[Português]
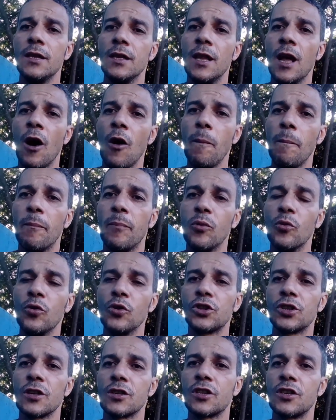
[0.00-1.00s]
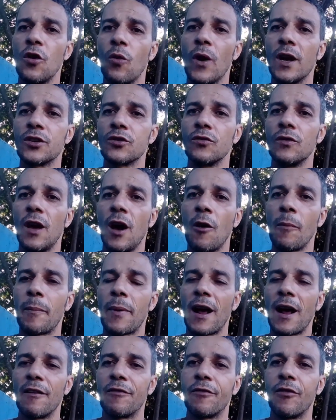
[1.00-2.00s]
Não puxa seu azulão
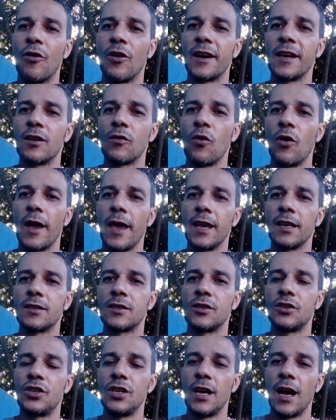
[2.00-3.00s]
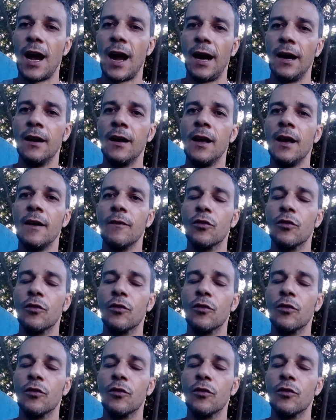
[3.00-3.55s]
para fora em correntes de ar.